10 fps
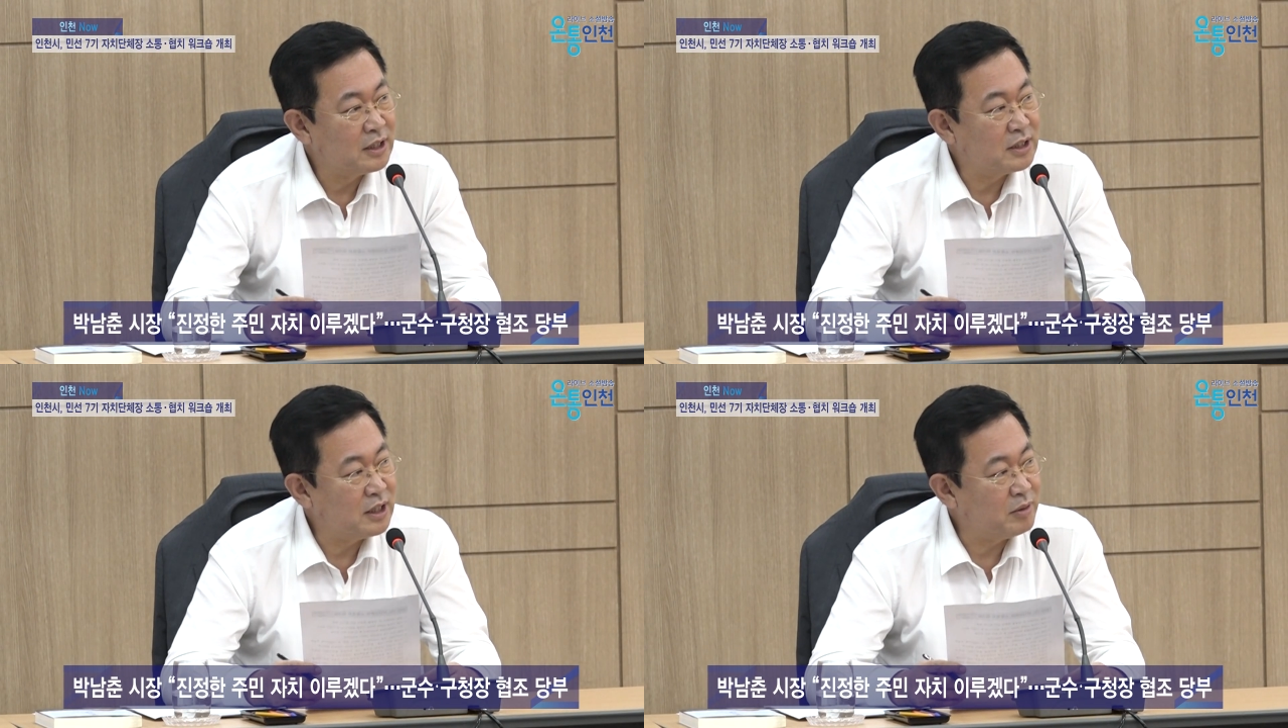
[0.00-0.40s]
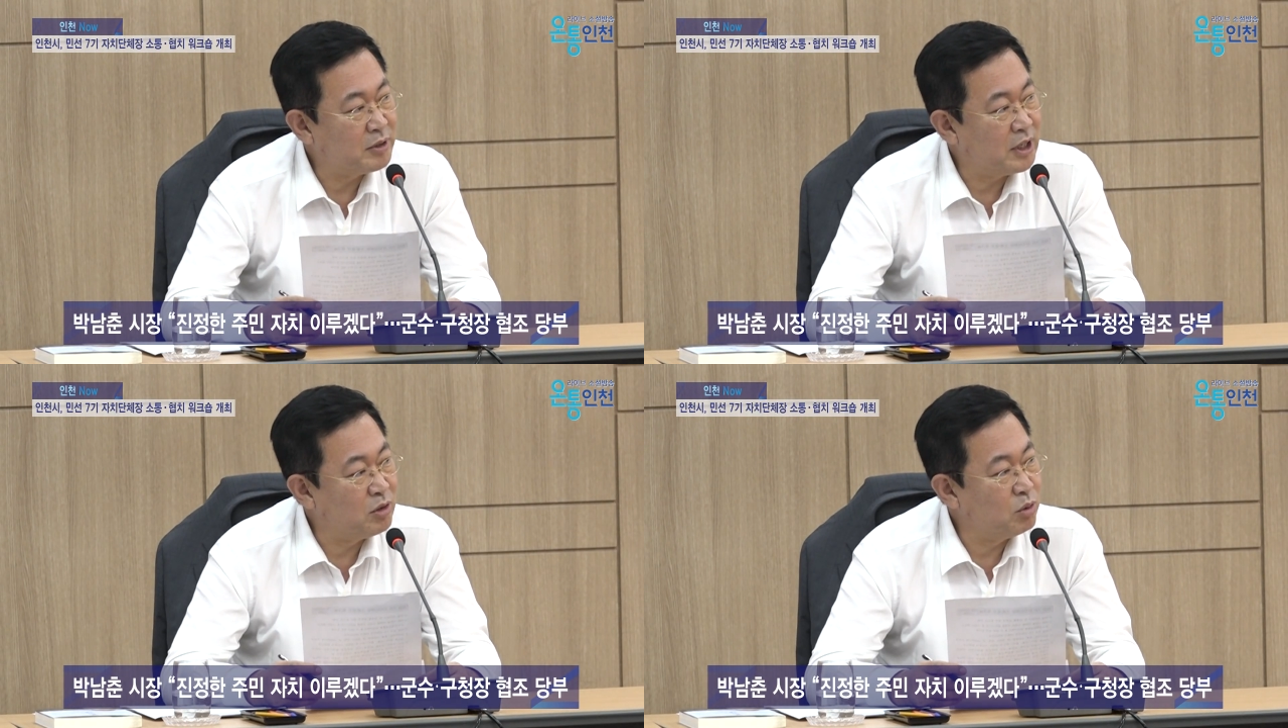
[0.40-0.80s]

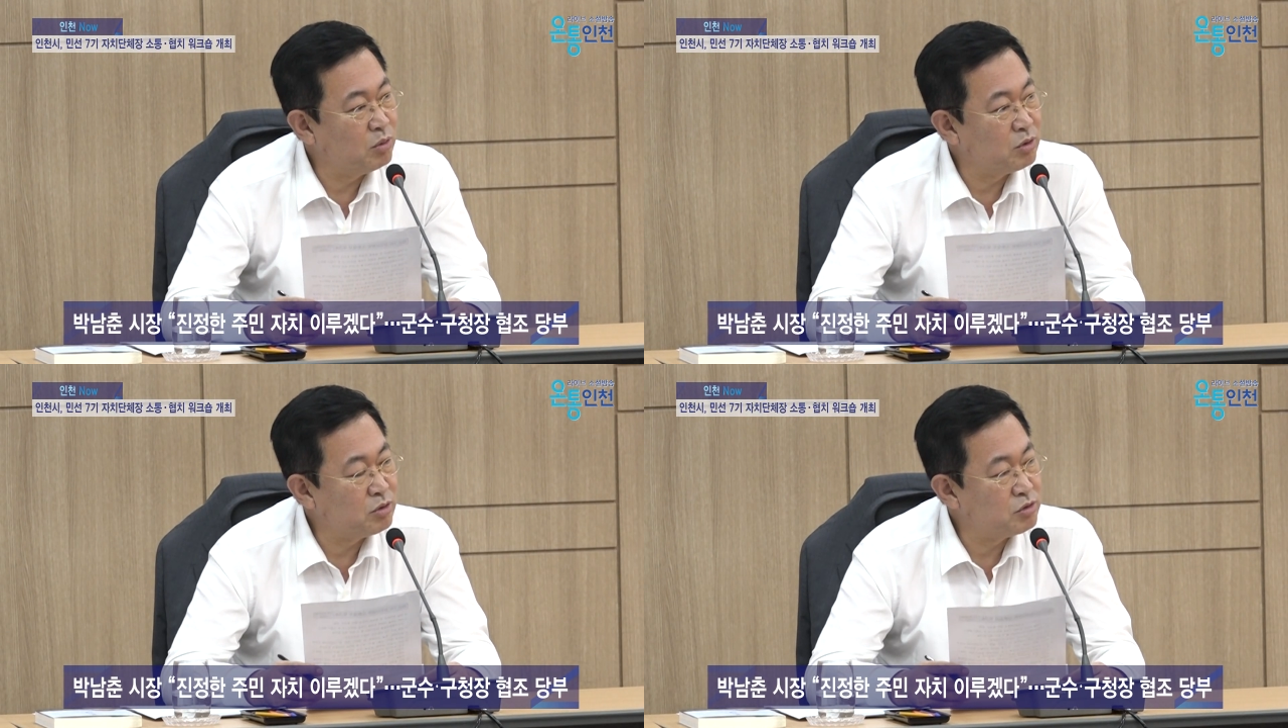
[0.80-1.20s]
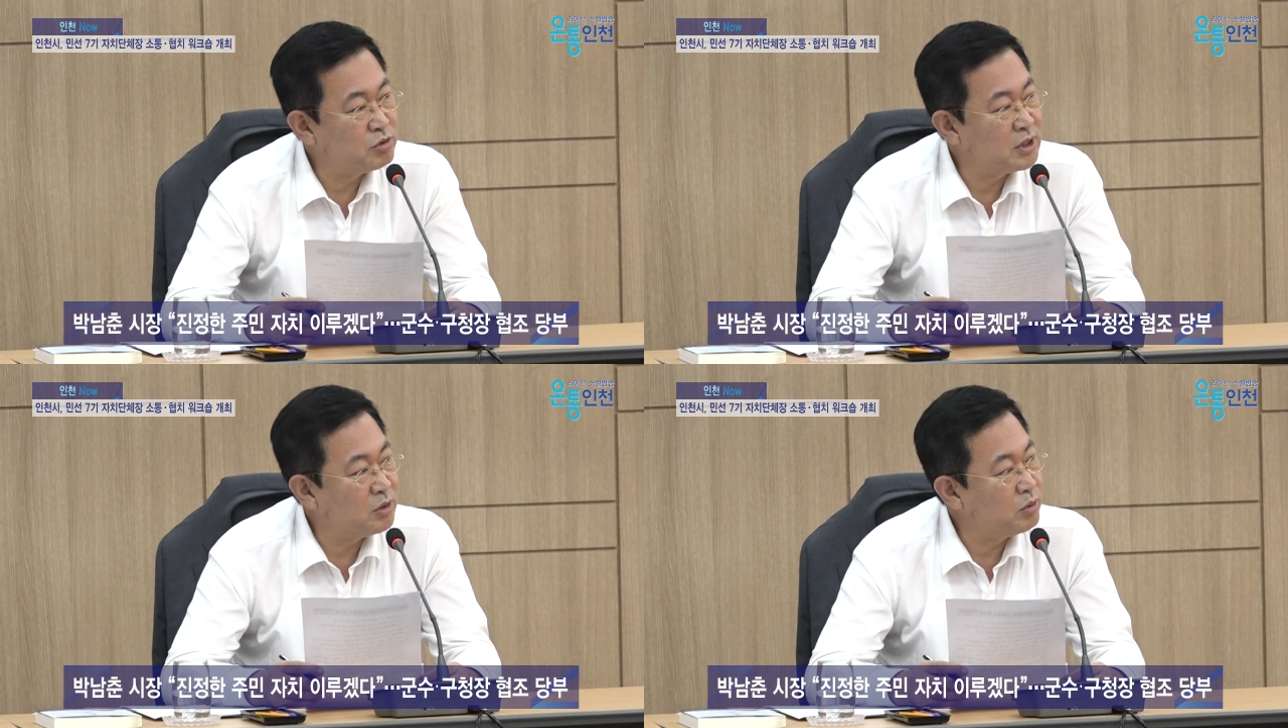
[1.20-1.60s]
구청장의 협조를
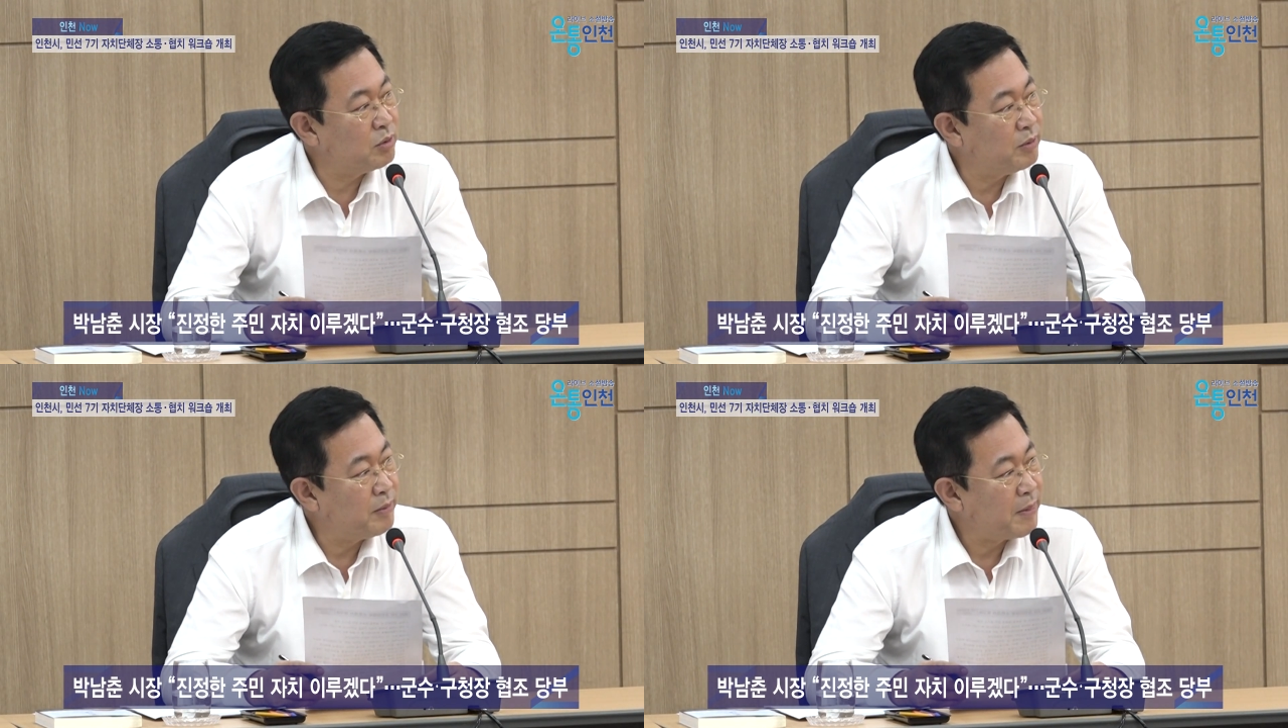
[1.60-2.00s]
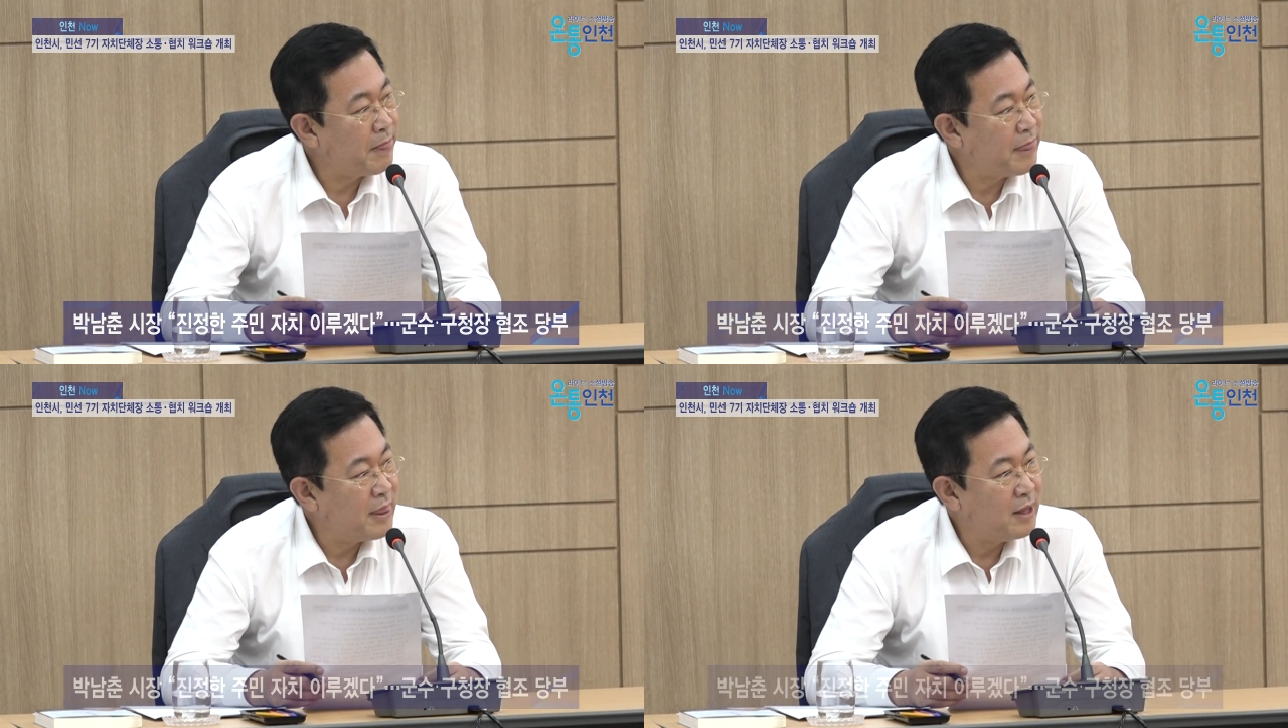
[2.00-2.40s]
당부했습니다.